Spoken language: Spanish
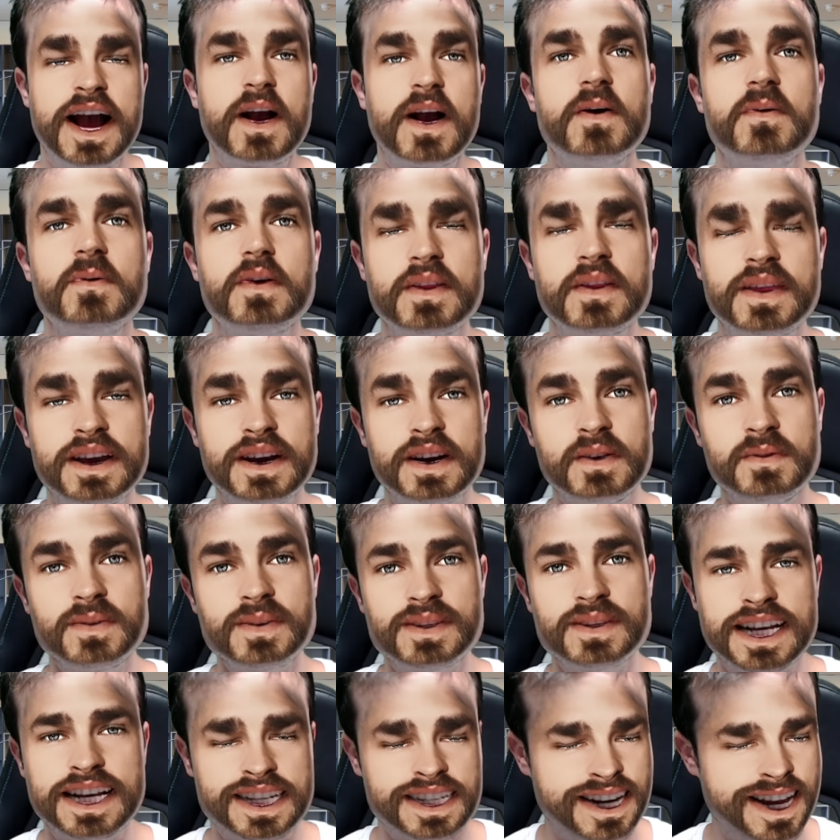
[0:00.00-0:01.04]
Como digo,
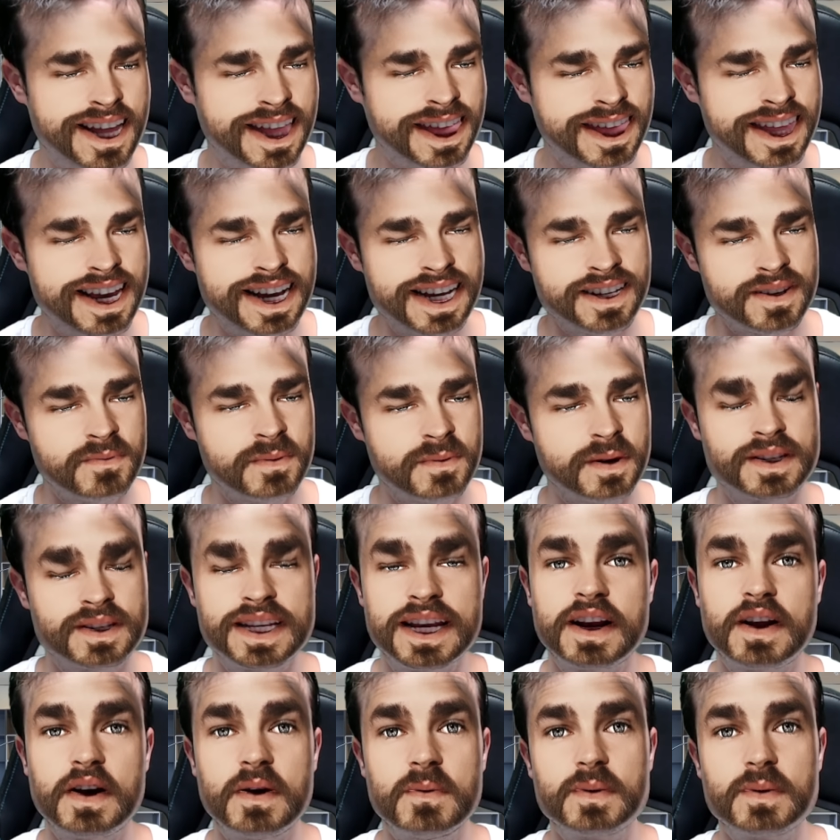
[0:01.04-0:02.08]
muchas gracias por
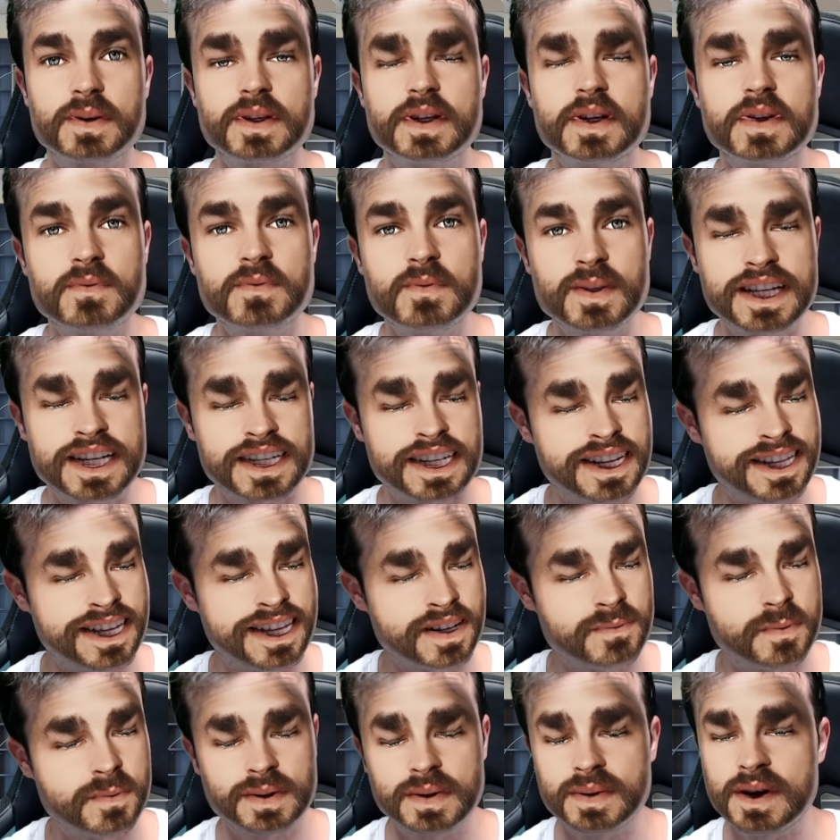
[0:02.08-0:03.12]
ser como sois, muchas
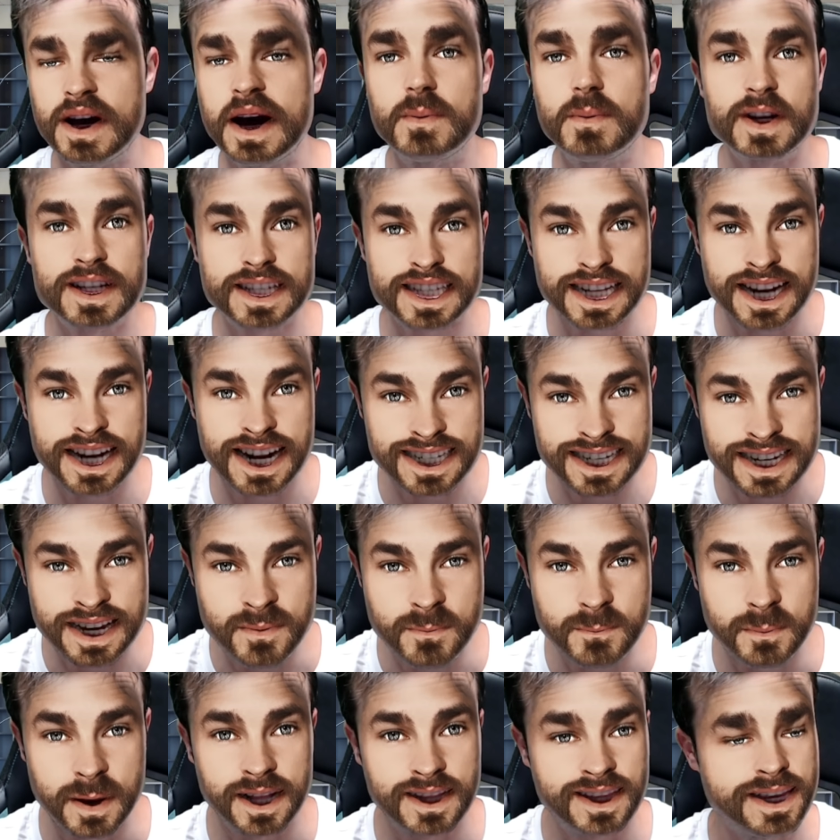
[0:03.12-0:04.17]
gracias por toda vuestra
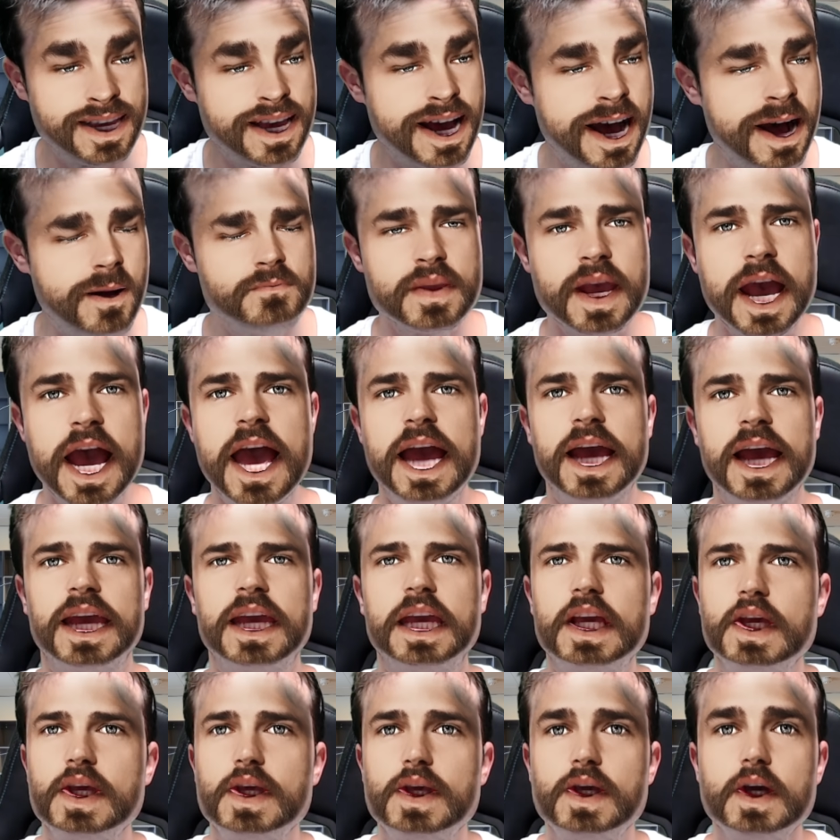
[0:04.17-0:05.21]
simpatía
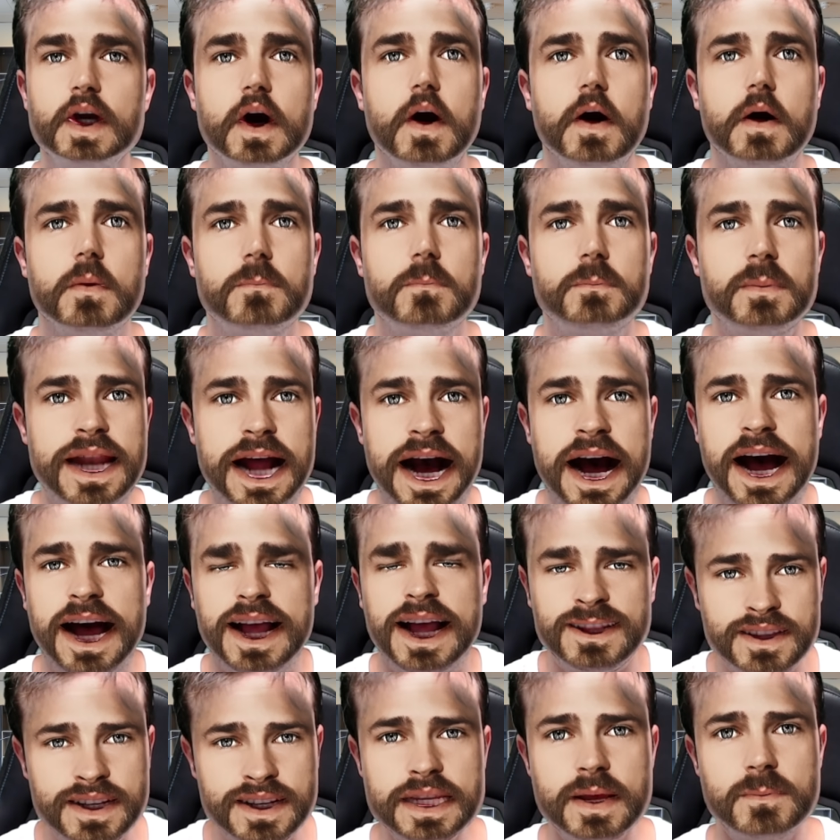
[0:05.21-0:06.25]
y yo, mira,
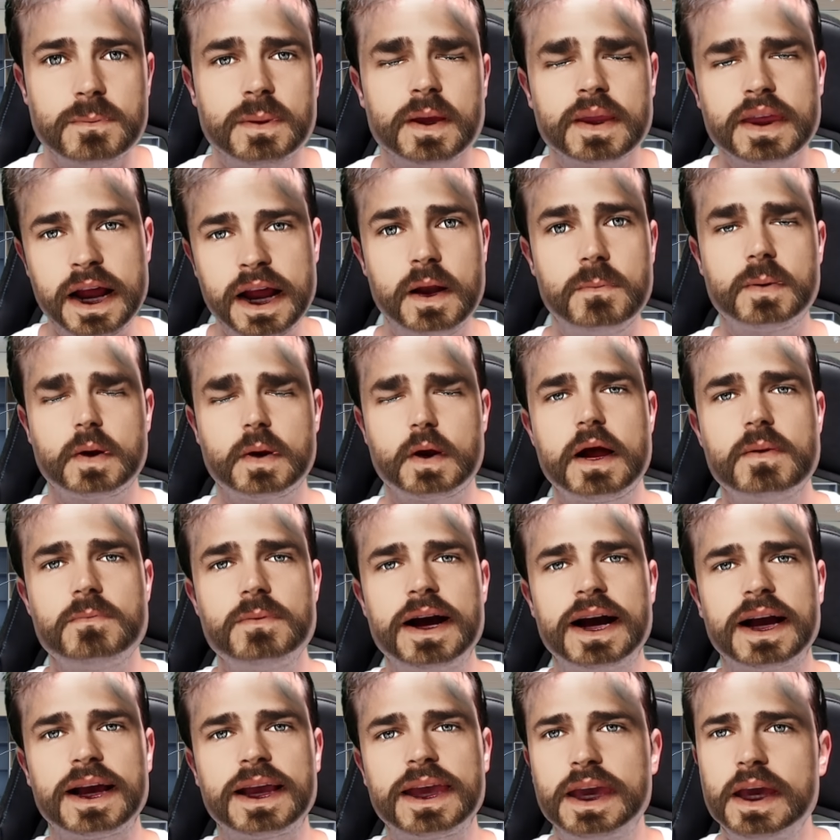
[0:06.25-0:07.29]
antes de empezar el
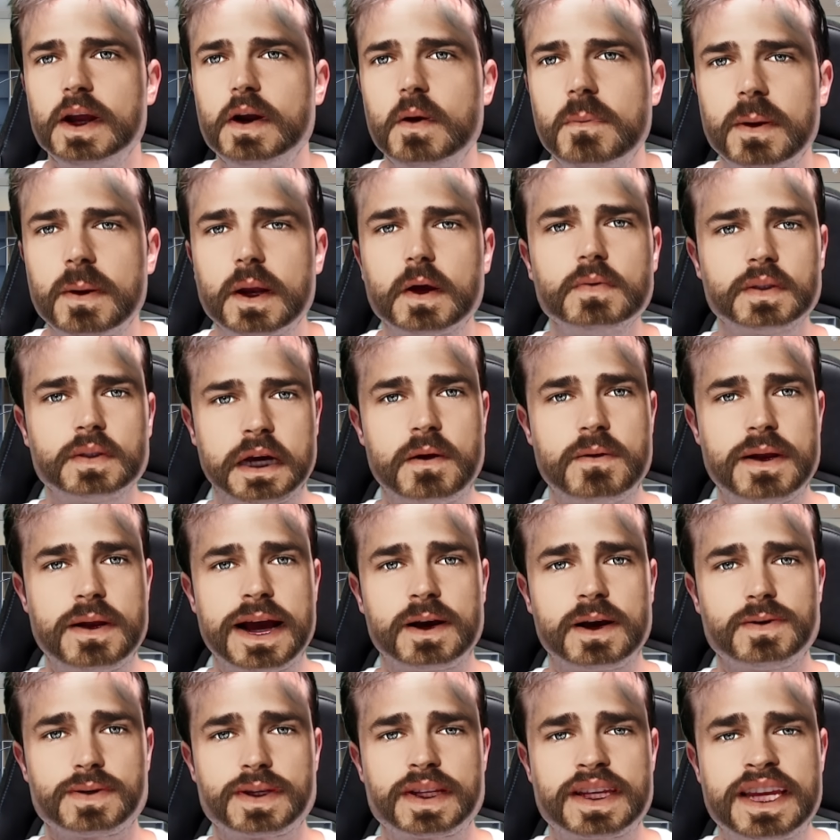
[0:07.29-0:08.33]
programa, quiero preguntar
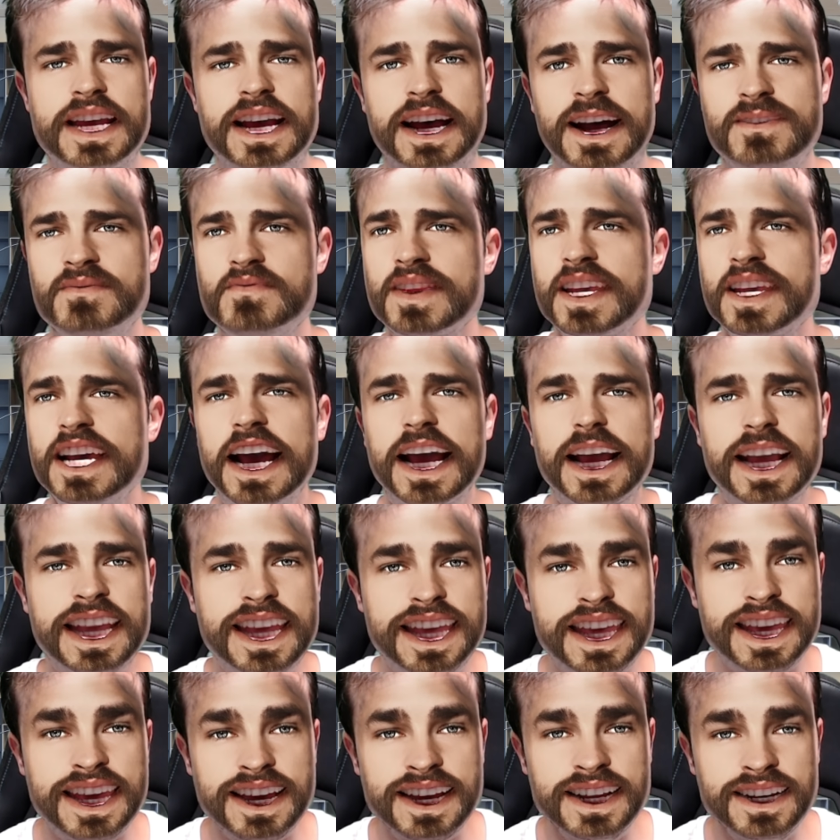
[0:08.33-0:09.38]
una cosa.
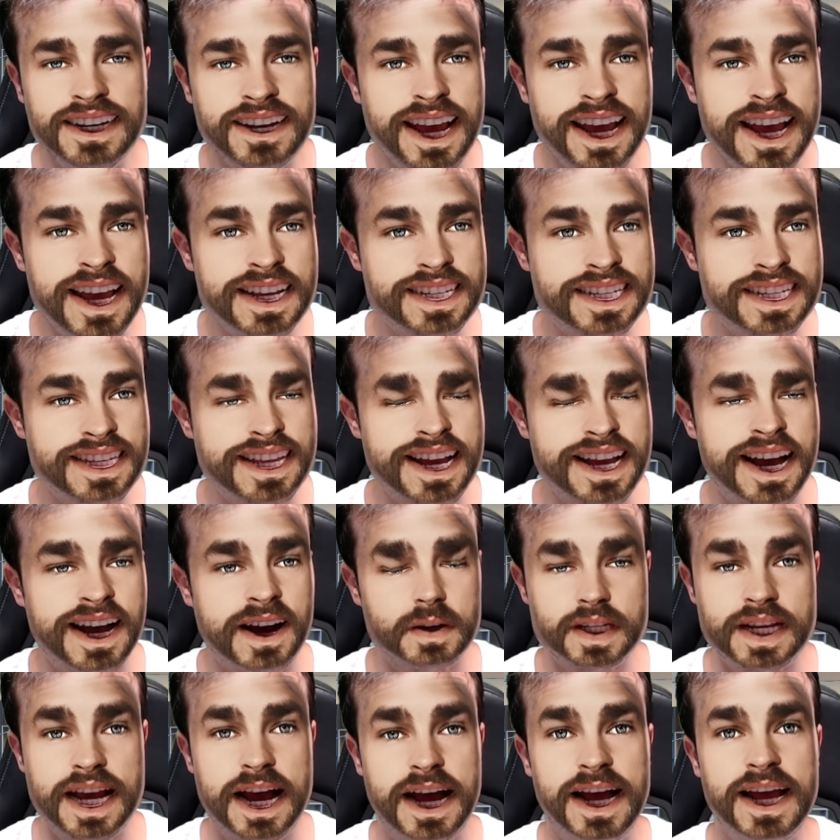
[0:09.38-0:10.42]
¿Quién está,
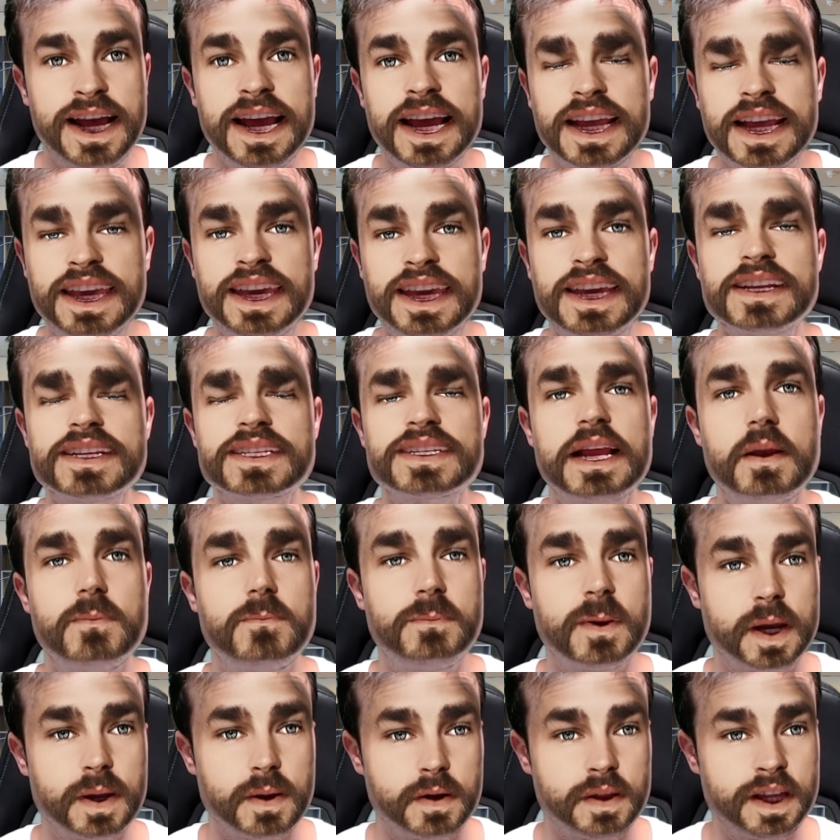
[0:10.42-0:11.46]
o sea, quién es el
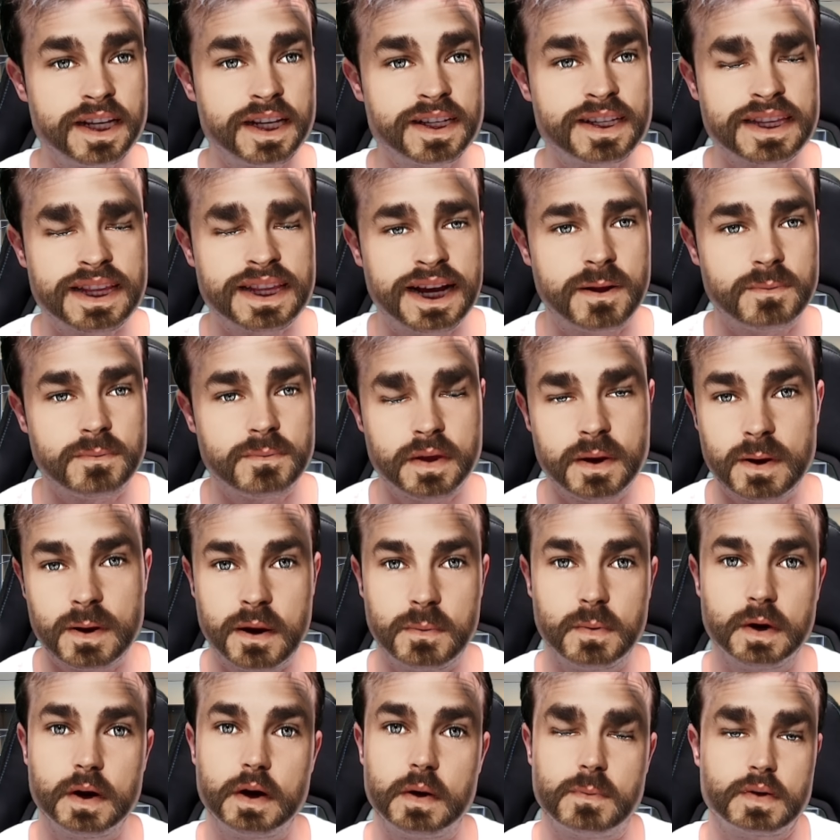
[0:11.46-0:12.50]
periodista? De
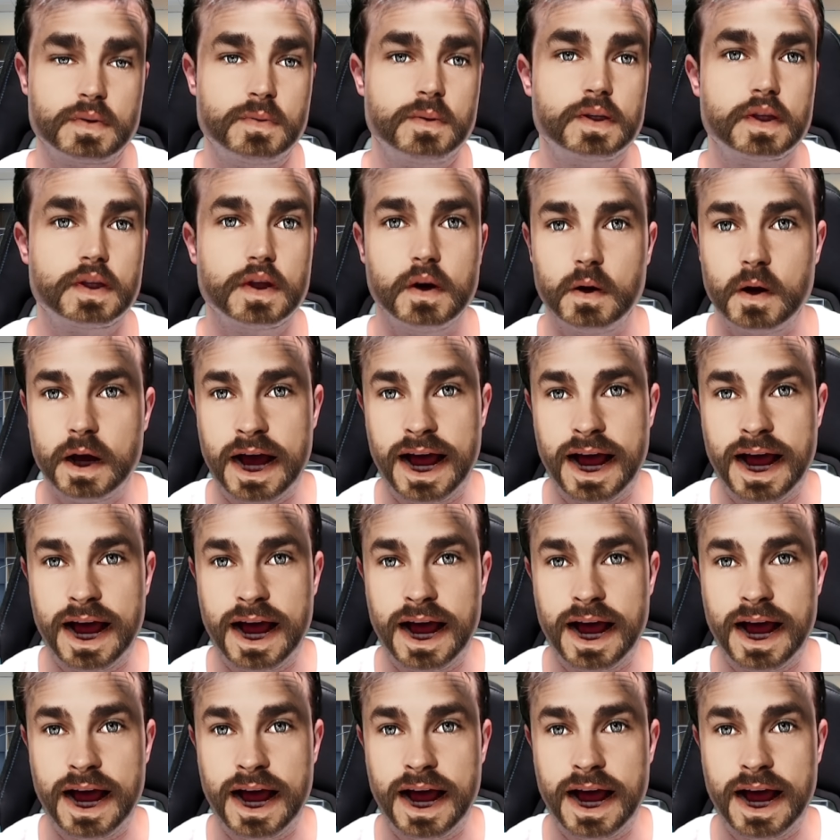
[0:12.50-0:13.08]
verdad, bueno, hemos visto